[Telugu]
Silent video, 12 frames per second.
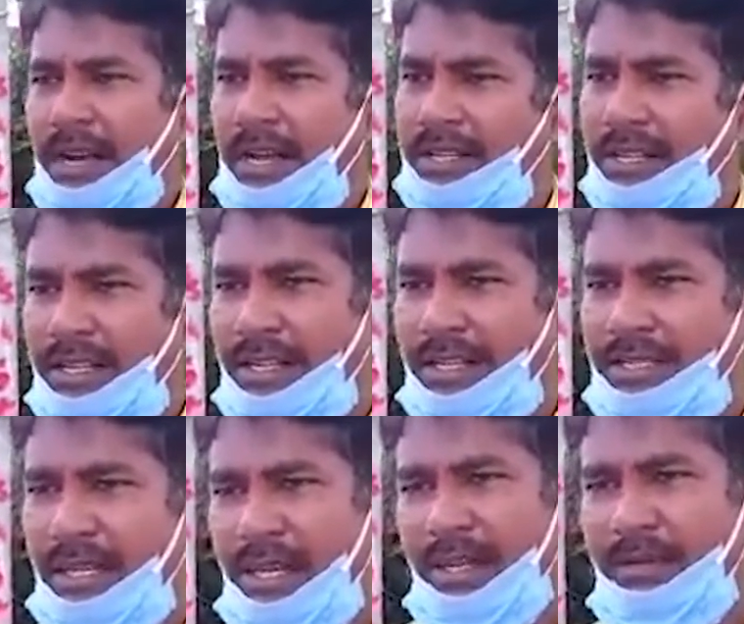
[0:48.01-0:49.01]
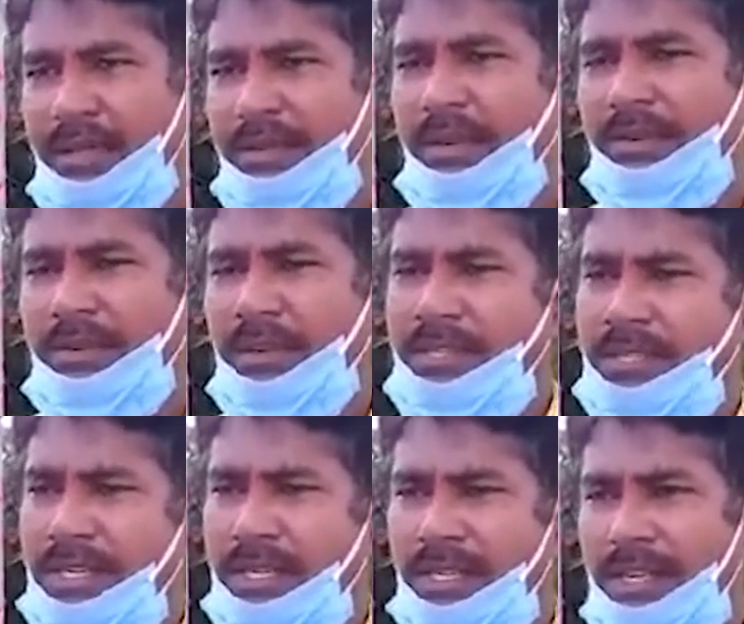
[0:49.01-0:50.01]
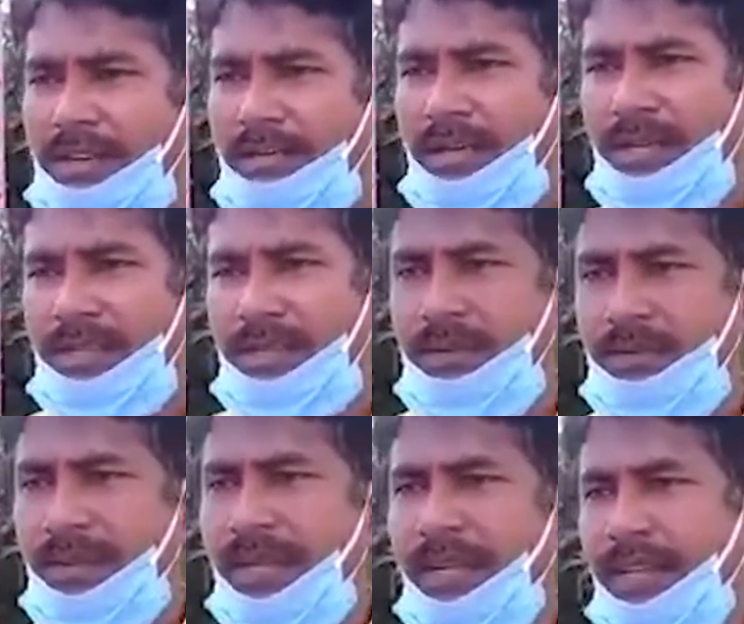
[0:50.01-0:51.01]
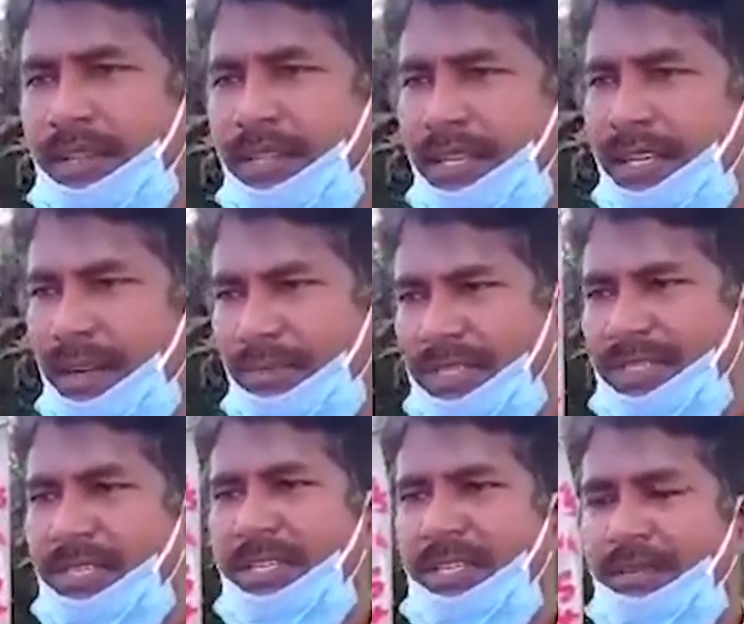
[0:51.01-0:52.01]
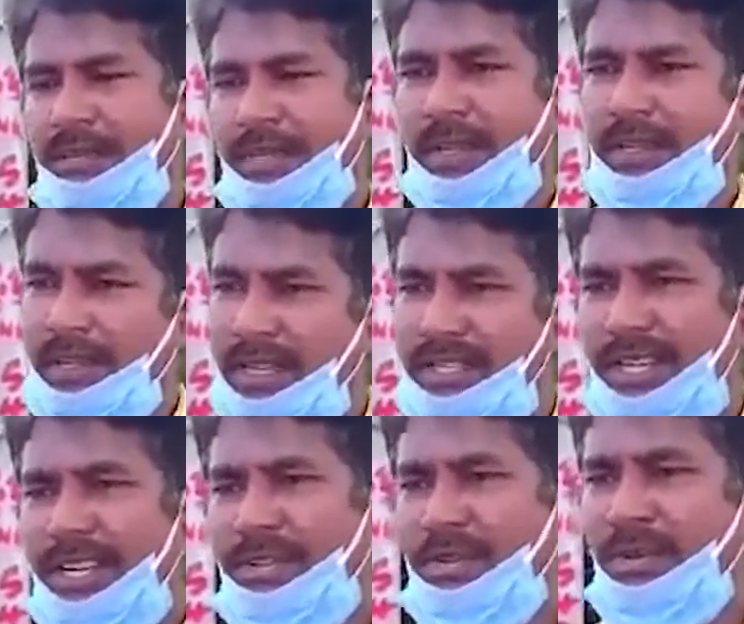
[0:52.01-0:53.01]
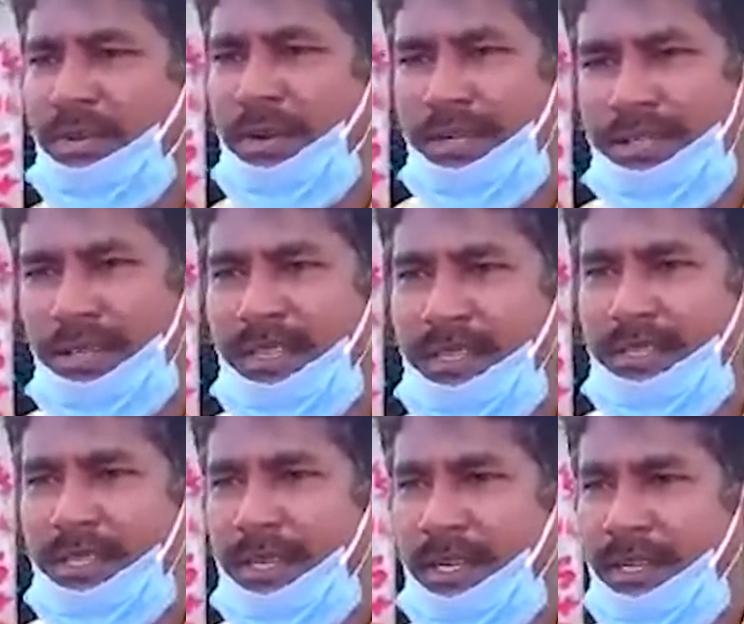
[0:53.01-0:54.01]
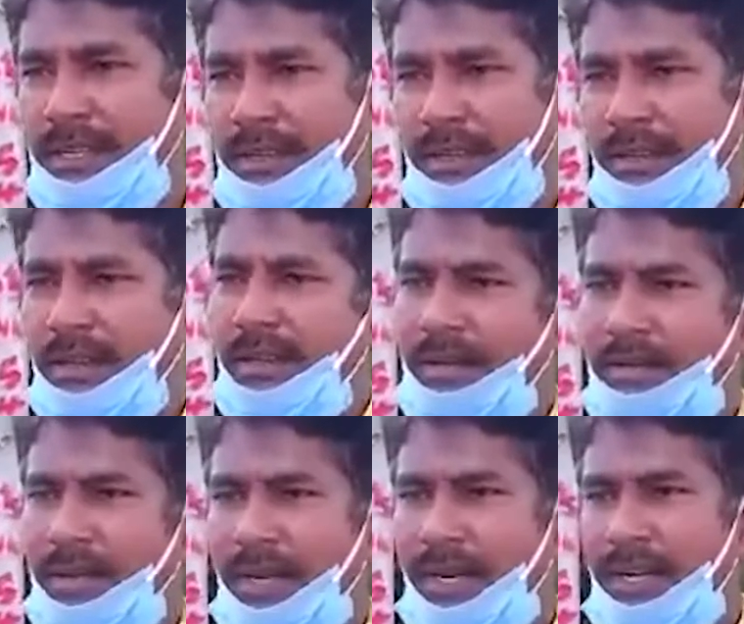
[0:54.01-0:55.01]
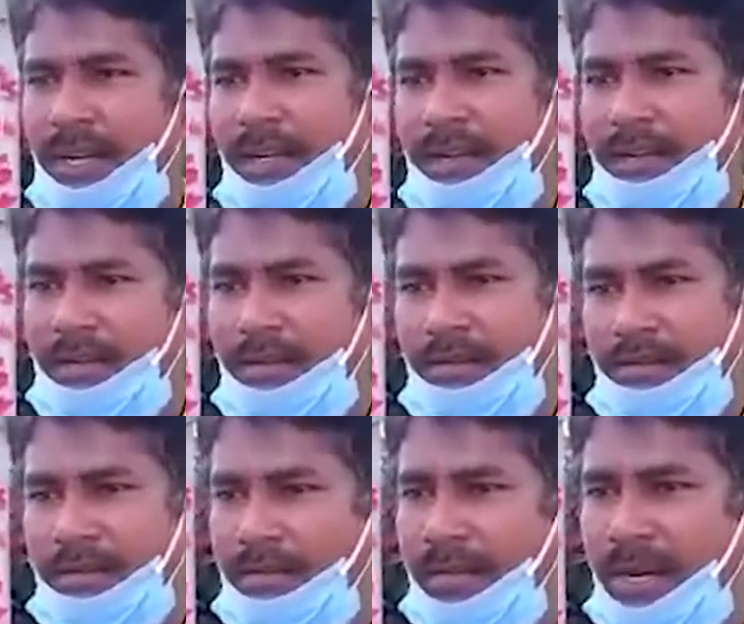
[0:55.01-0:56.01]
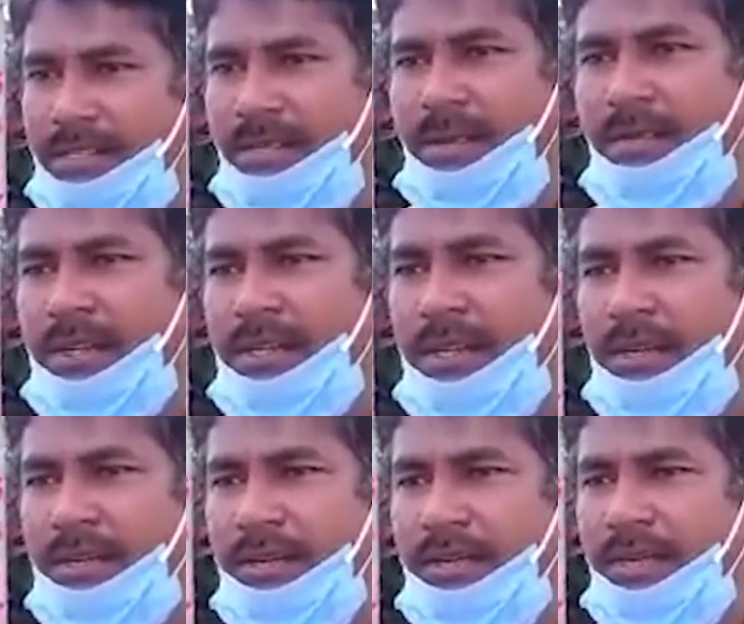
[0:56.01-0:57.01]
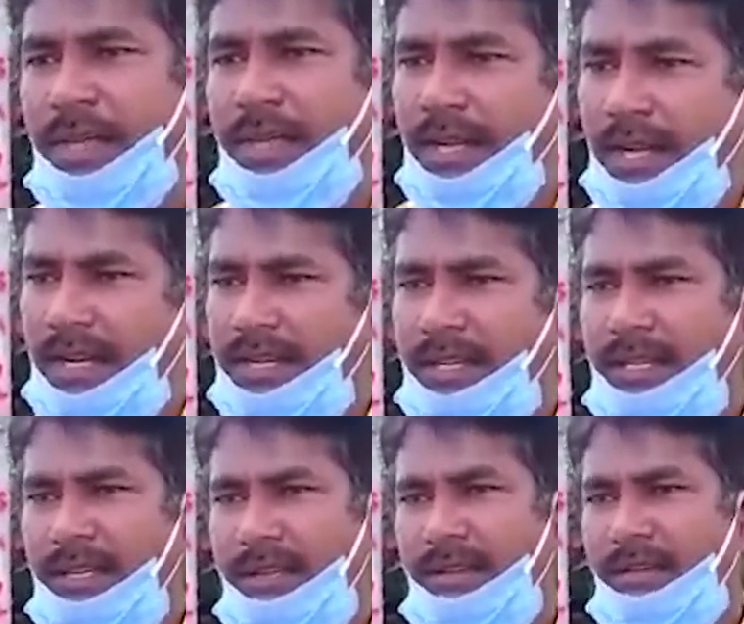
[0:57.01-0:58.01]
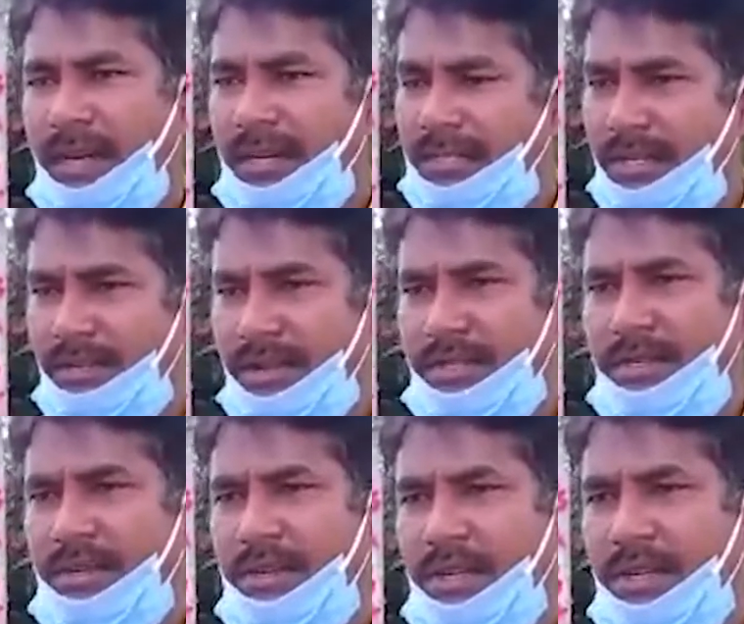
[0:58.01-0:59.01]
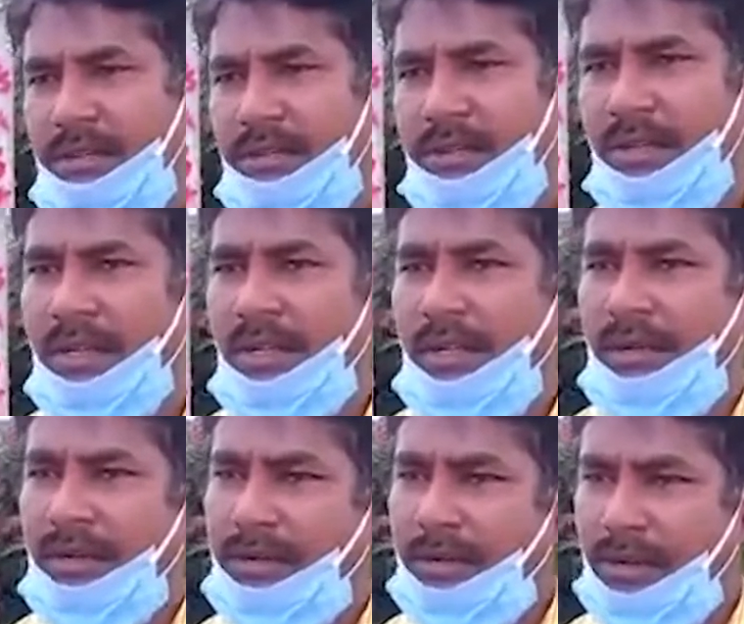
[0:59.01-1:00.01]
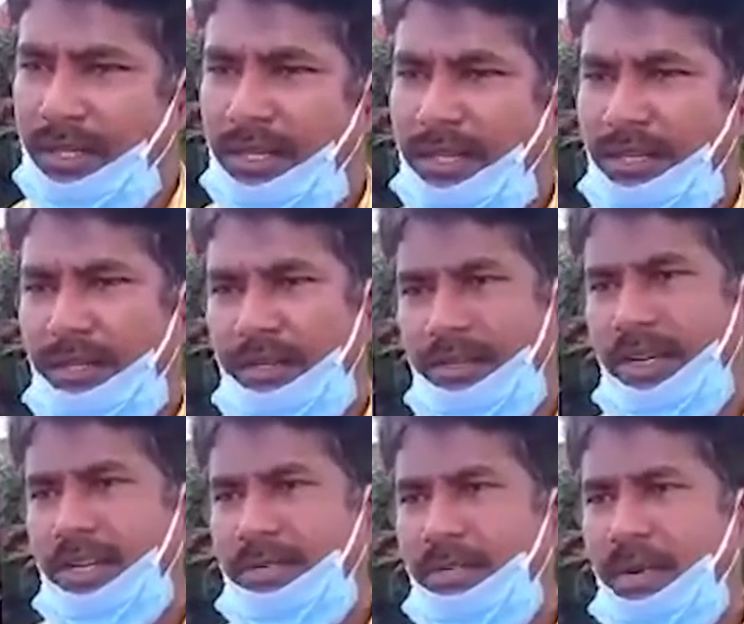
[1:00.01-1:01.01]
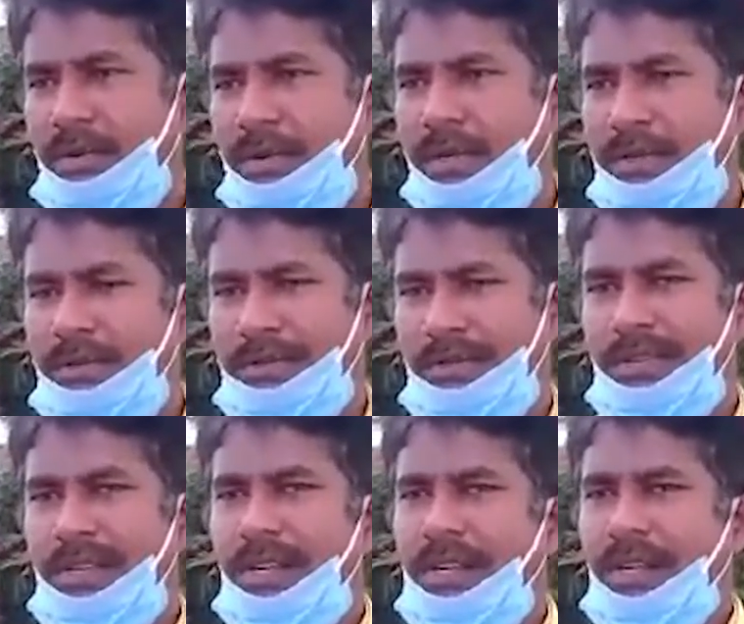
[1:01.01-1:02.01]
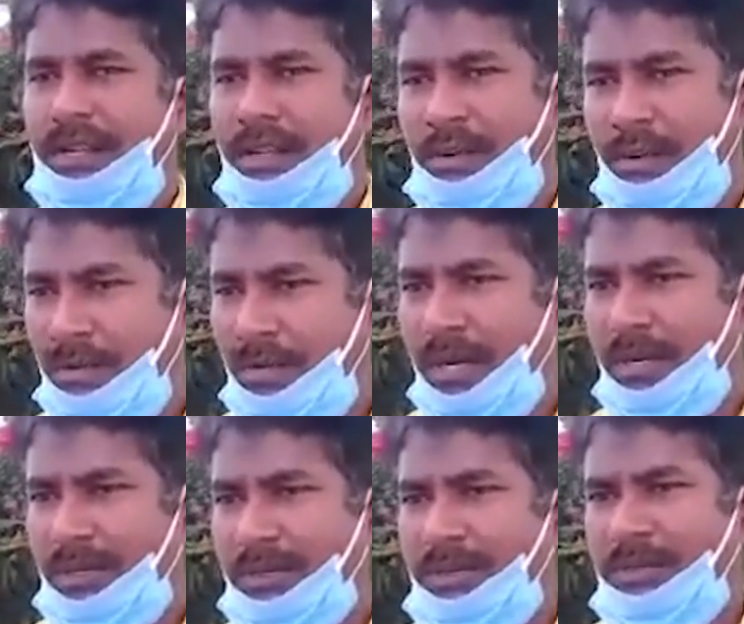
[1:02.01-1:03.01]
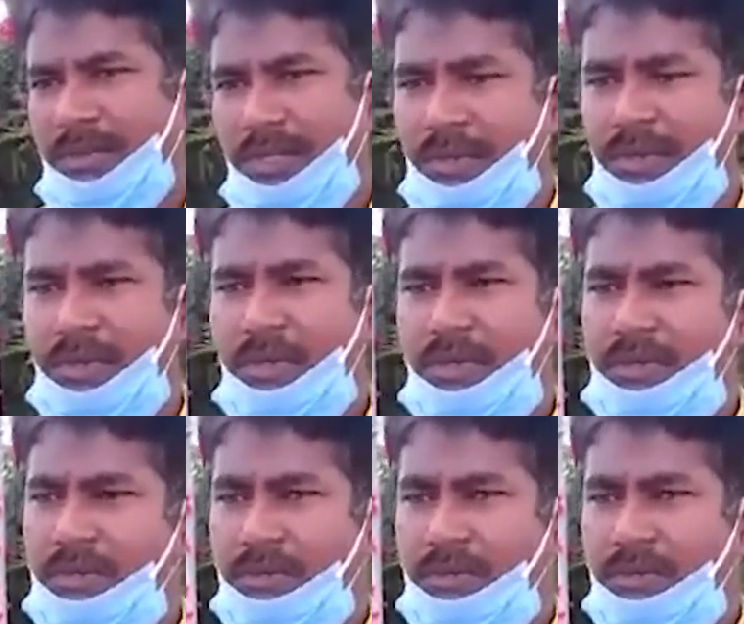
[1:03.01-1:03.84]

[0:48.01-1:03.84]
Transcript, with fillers: ఆర్థికంగా చాలా ఇబ్బంది పడుతున్నారు చేనేత కార్మికులందరూ దీన్ని గమనించి ఇదే చేనేత కుటుంబాలకు సంబంధించిన వీరక బాలసుబ్రహ్మణ్యం గారు అలాగే మంగళ శ్రీనివాసరావు గారు గుత్తి గణేష్ బాబు గారు ఈ కుటుంబాలకు ఈరోజు